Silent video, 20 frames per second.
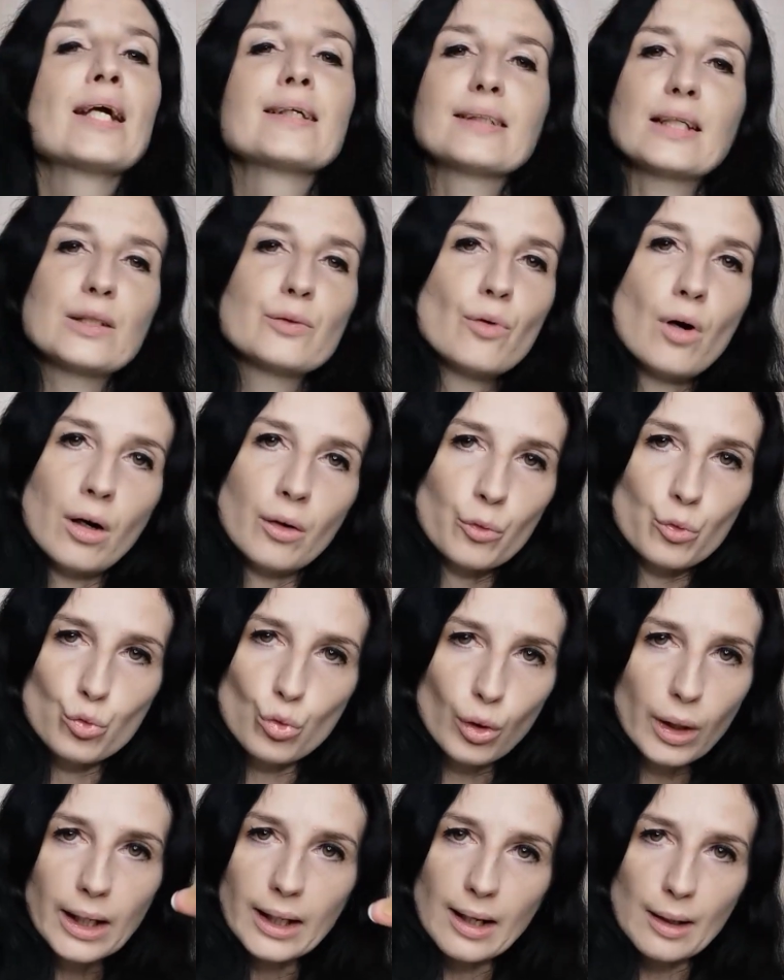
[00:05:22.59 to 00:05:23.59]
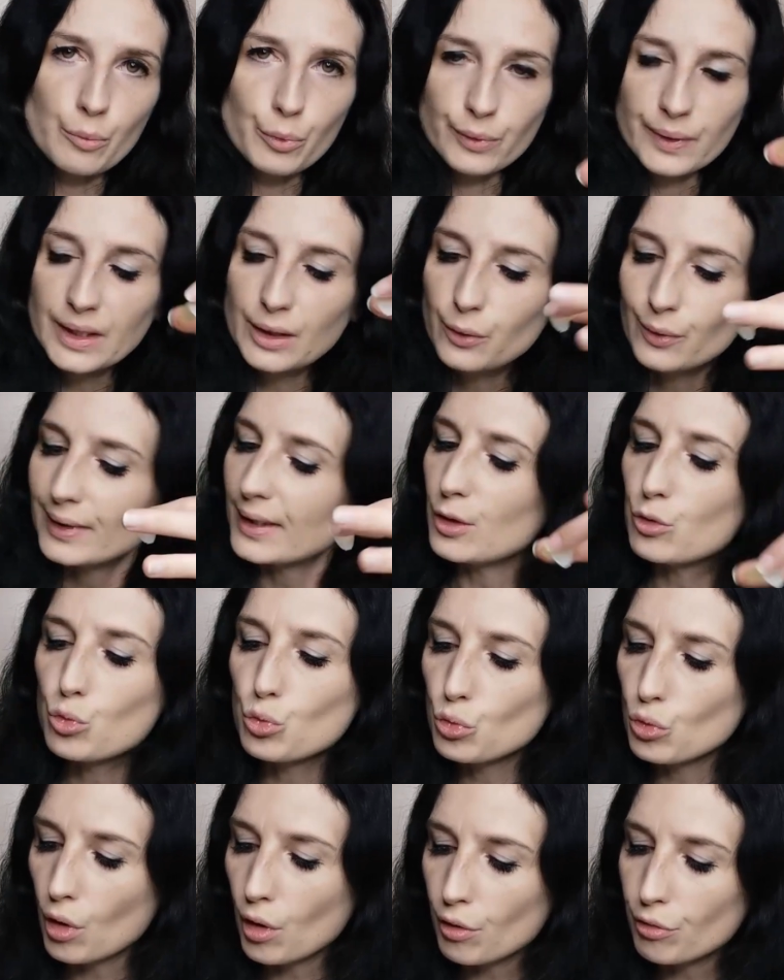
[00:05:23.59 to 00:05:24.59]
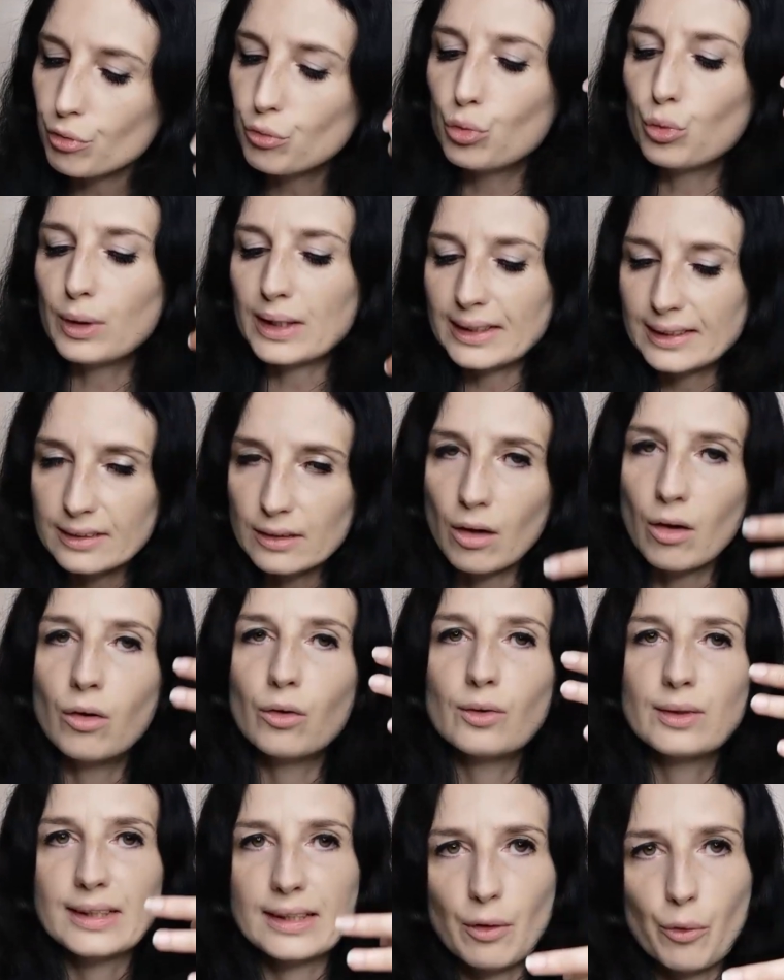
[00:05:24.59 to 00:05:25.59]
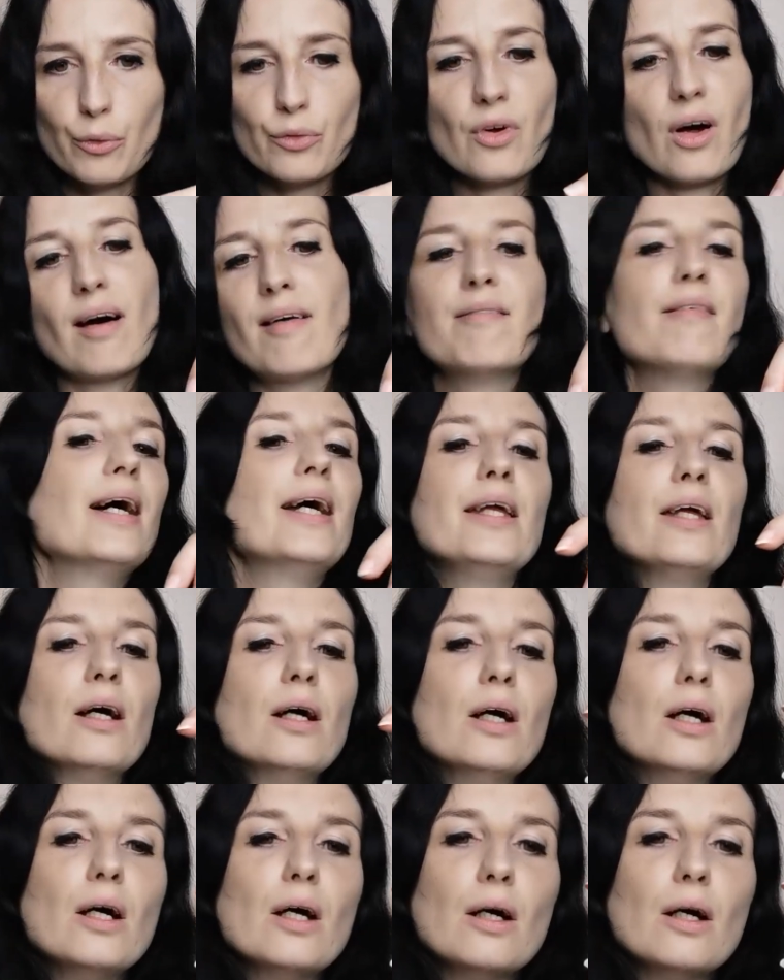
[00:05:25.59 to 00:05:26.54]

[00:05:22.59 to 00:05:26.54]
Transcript: Ça se voit quand on regarde la boutique que c'est tout neuf, tout récent, que c'est en travail.